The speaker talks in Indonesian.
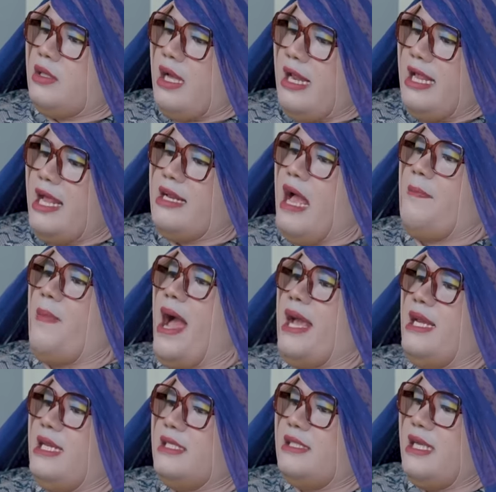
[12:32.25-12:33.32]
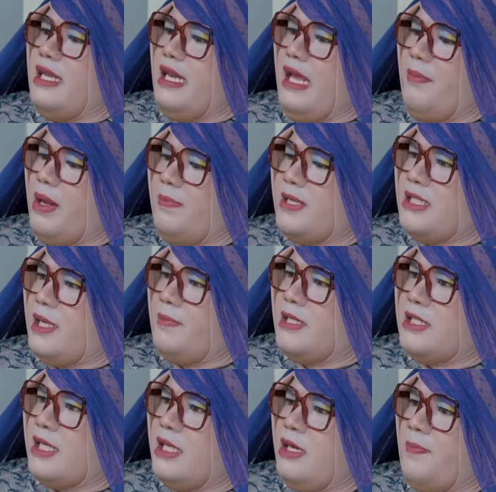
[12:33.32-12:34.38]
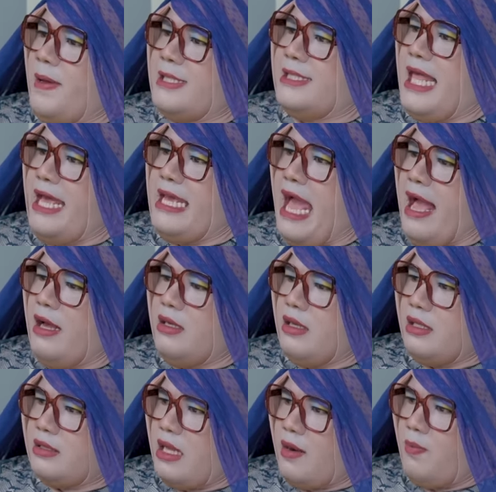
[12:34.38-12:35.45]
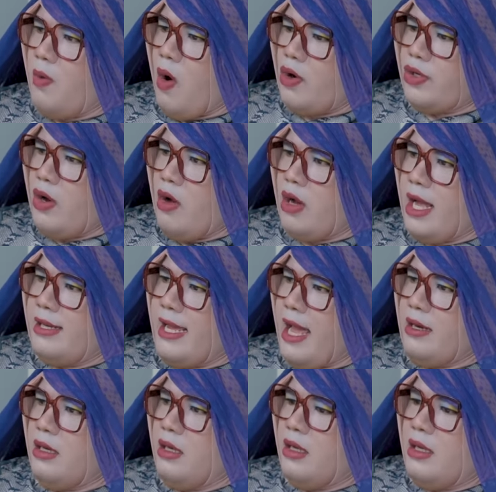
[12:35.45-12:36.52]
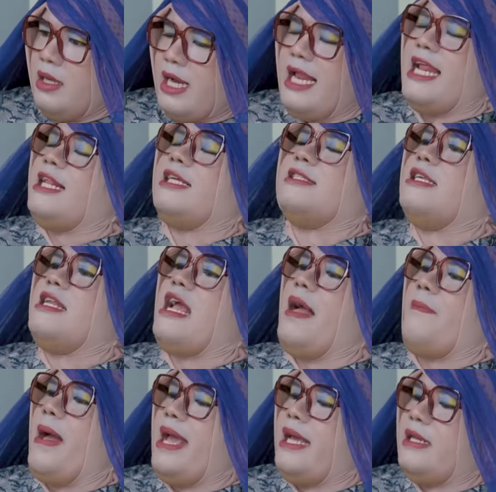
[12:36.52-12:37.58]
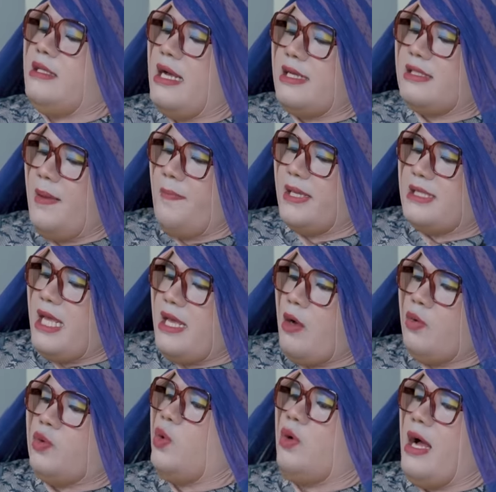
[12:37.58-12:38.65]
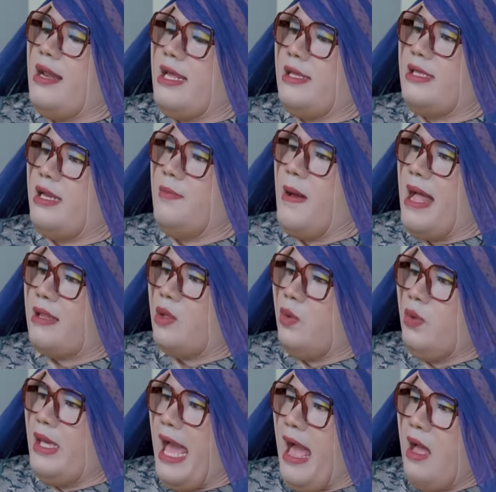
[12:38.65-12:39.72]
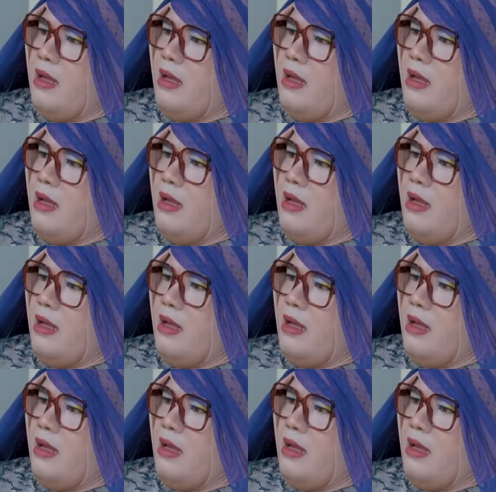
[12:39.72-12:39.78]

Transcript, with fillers: Kalian ngapain di sini berbisik-bisik di depan saya? Dasar bodoh kalian. Kalian kesini ngapain? Jangan sampai saya kutuk kalian jadi batu ya.